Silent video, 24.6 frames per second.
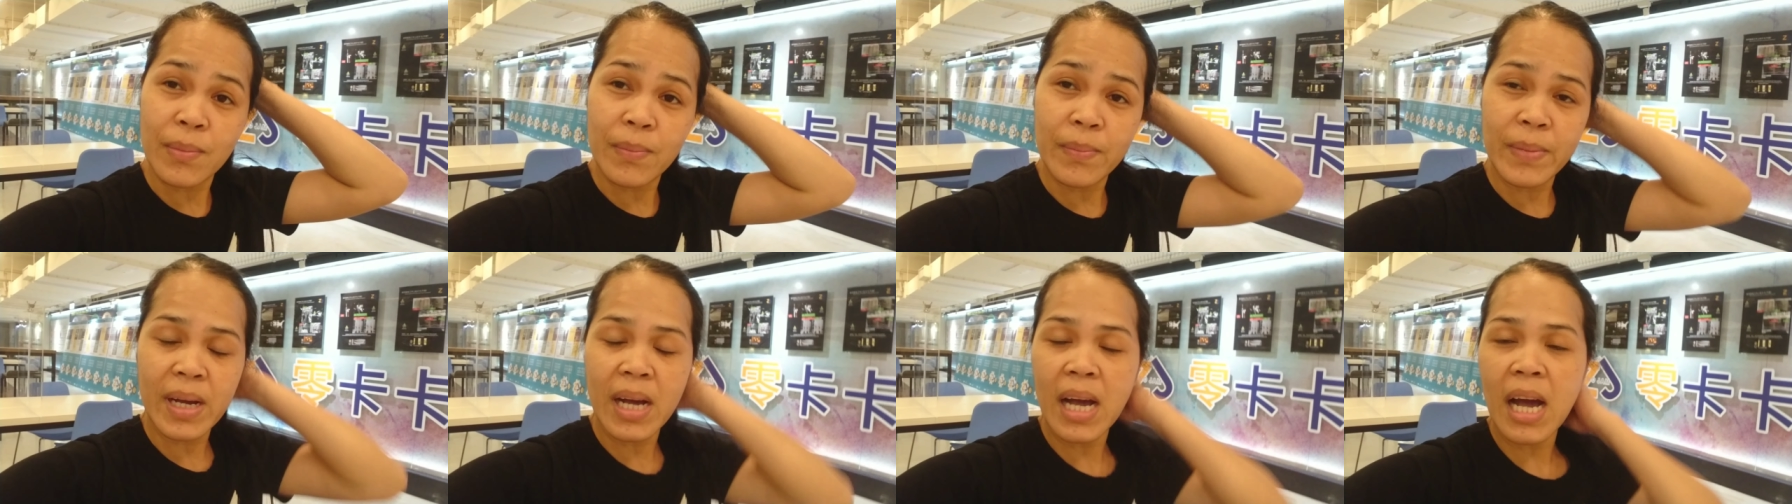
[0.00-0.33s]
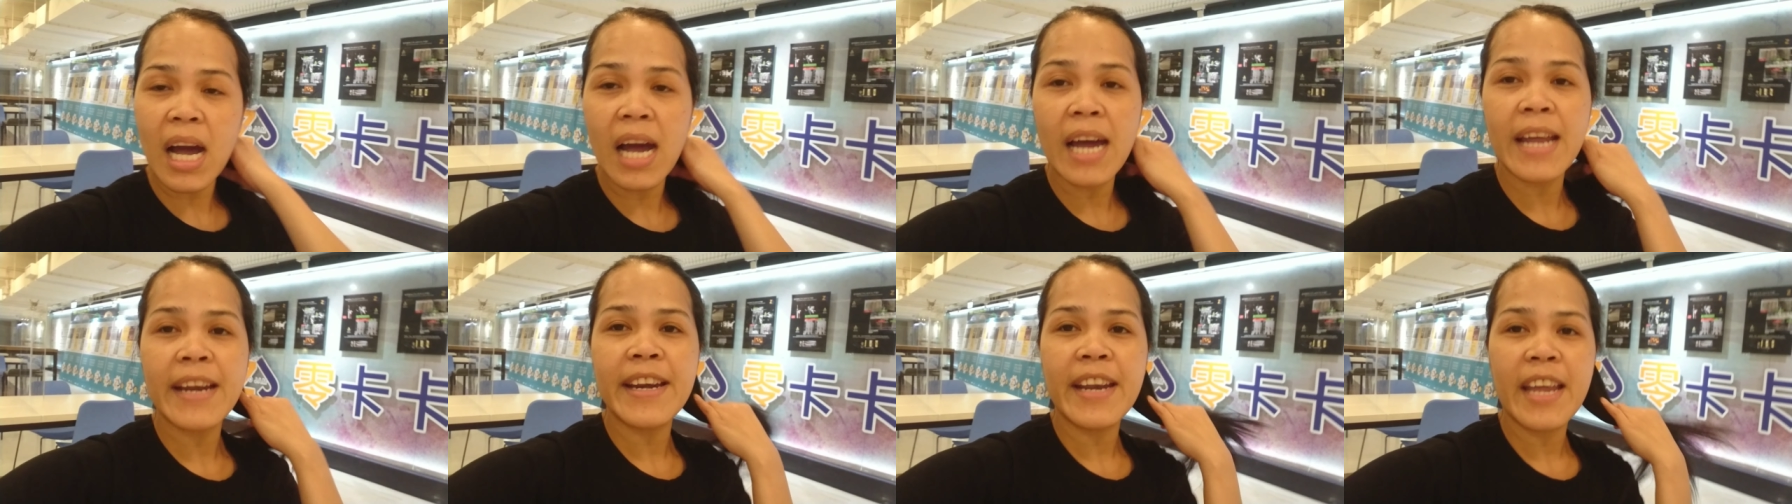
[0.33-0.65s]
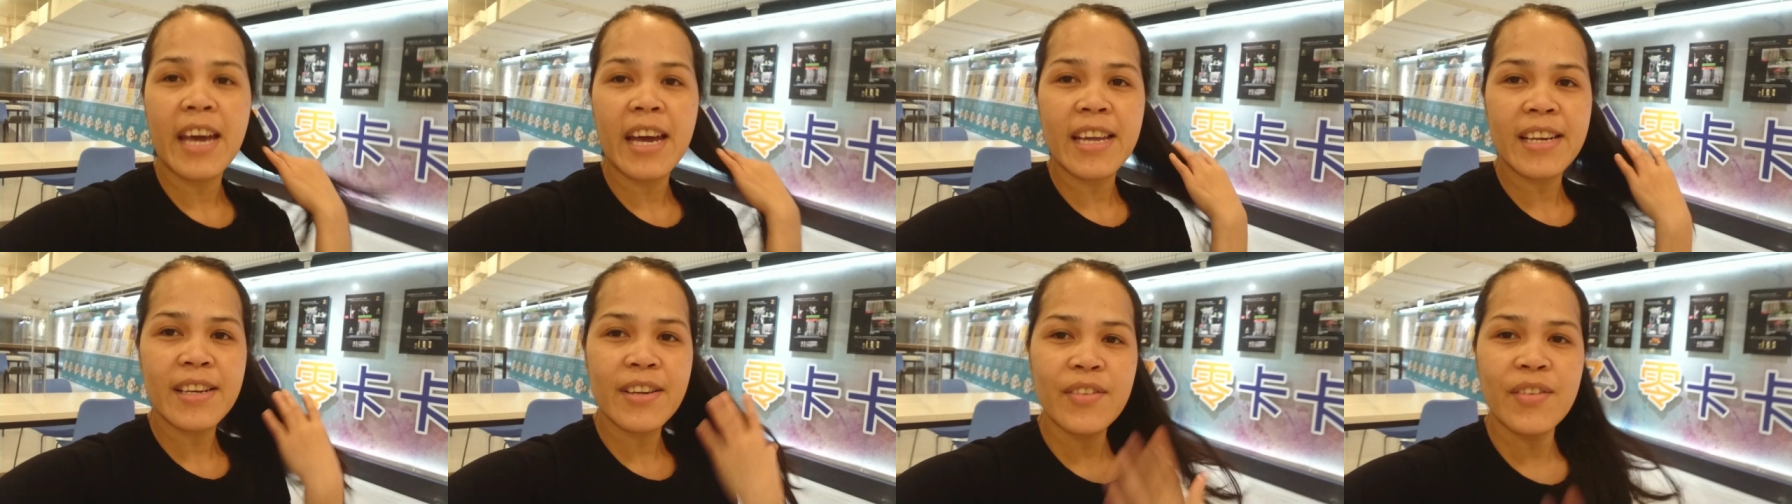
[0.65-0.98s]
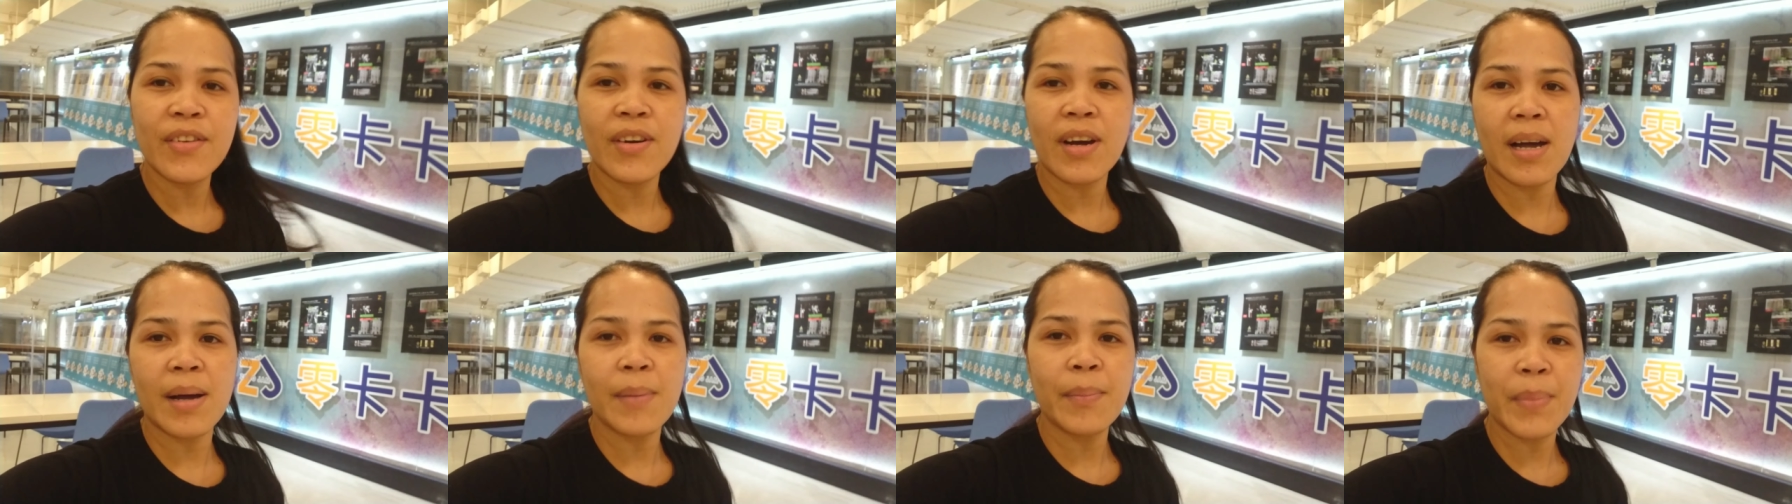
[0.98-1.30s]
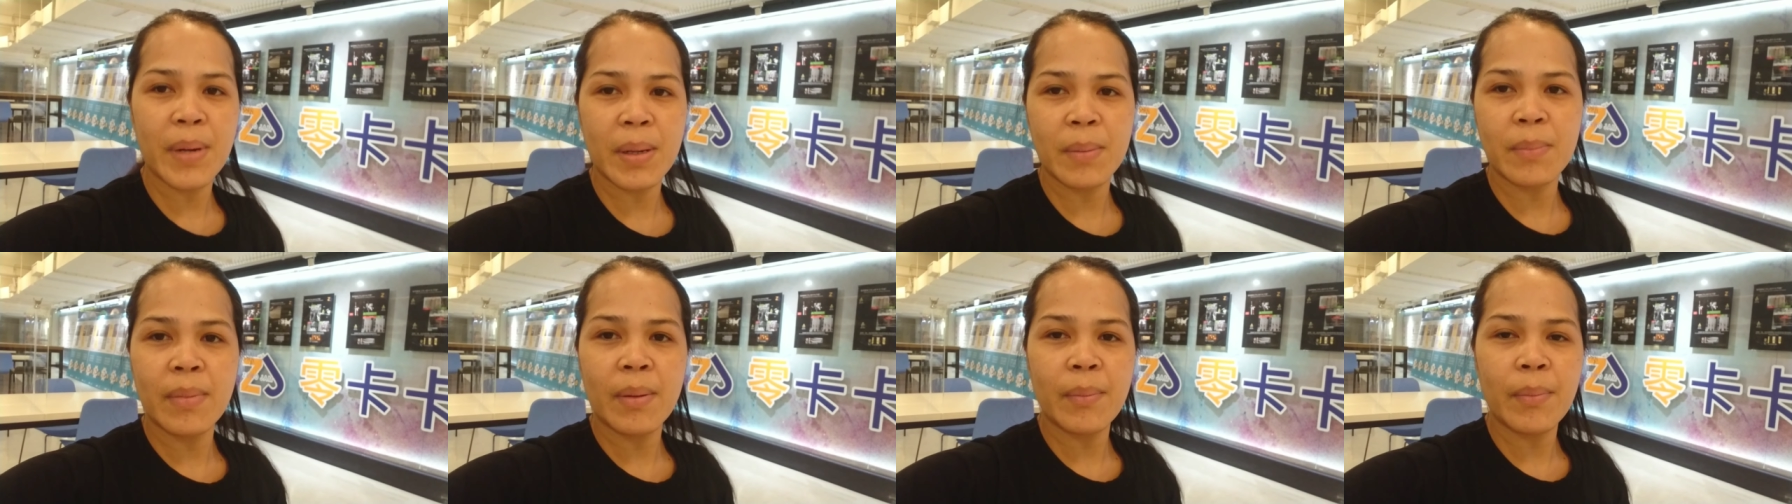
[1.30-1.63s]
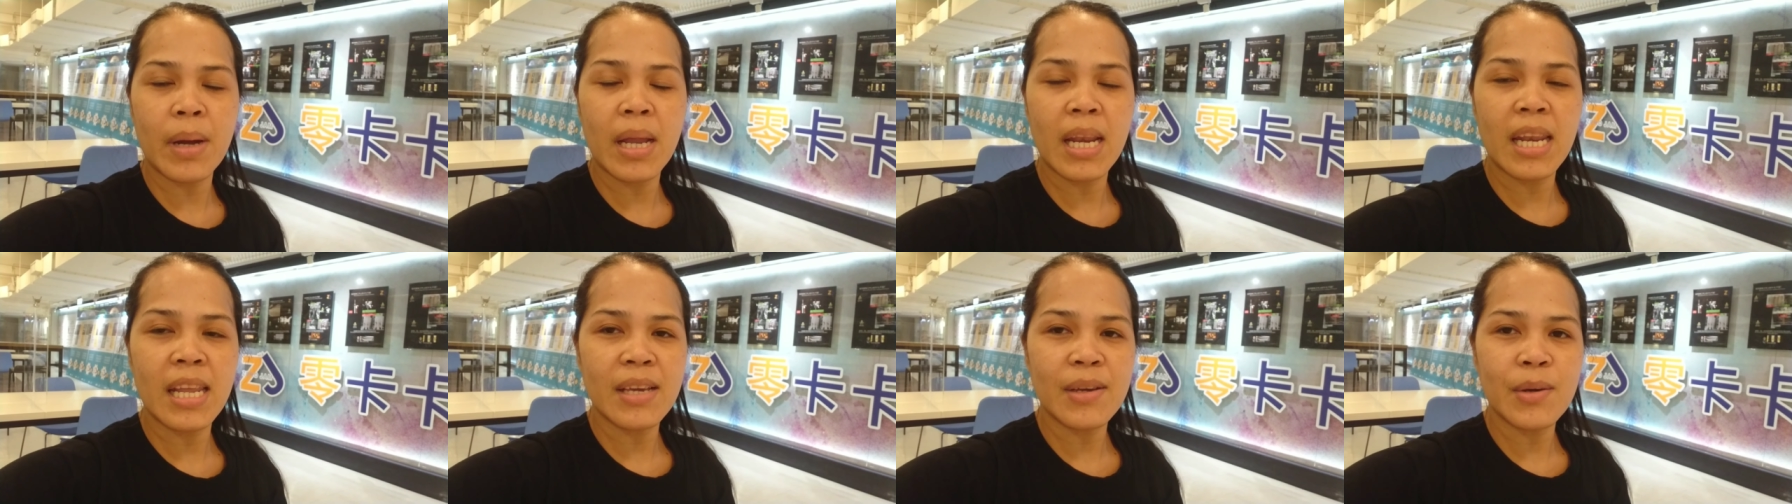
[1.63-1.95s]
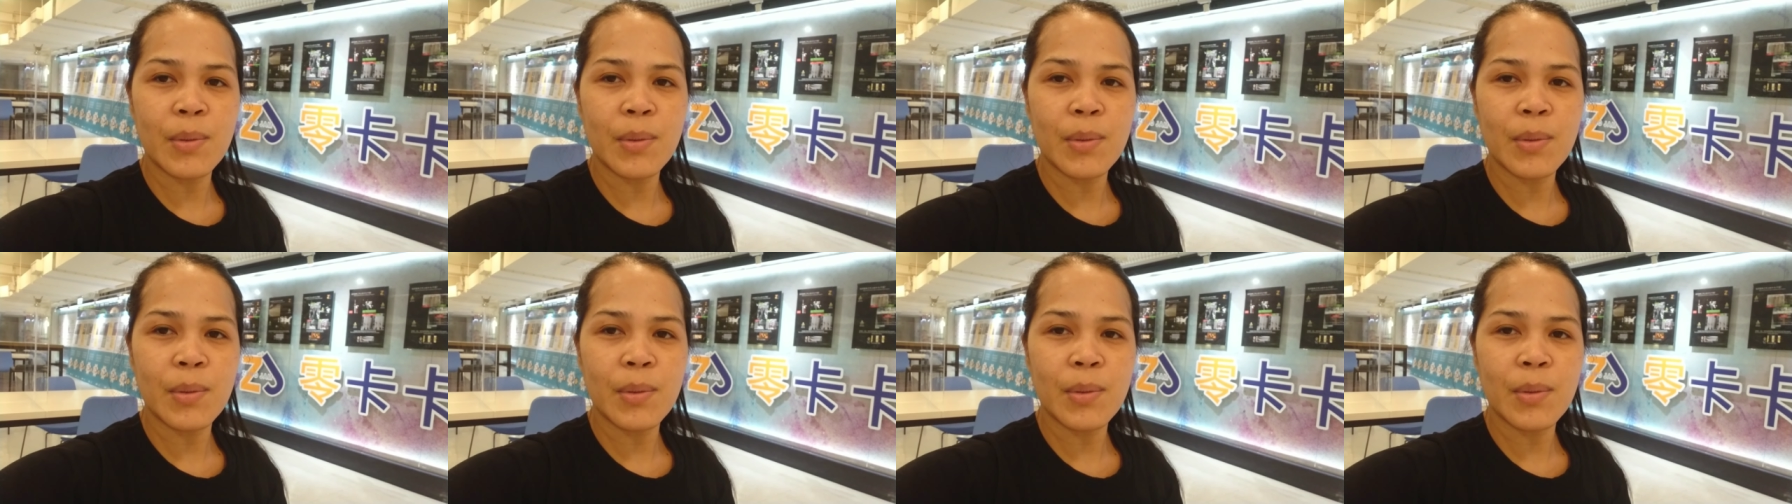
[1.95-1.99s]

Paghahandaan ko ang pagbabalik